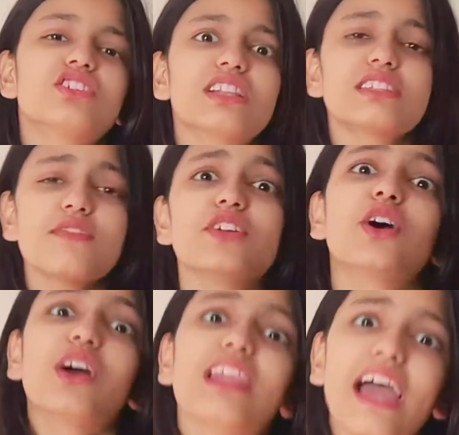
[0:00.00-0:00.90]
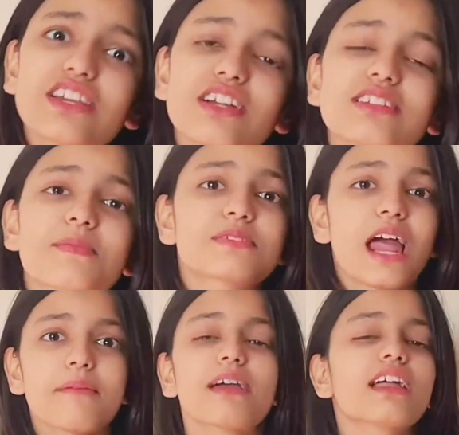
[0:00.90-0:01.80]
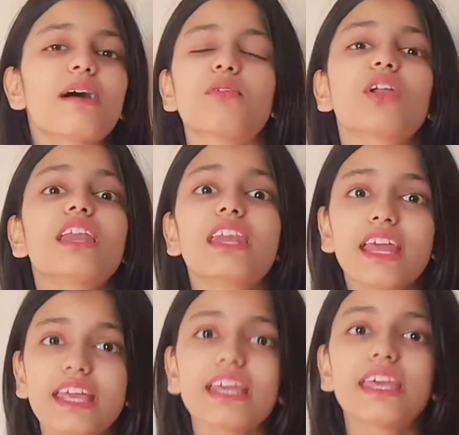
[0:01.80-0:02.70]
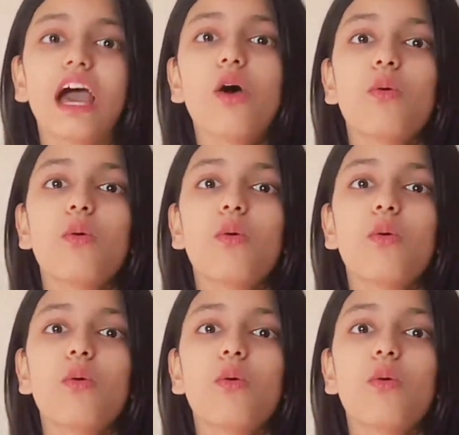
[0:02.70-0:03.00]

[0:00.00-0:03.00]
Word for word: जल्दी से वीडियो को लाइक शेयर सब्सक्राइब अगर आप लोगों ने नहीं किया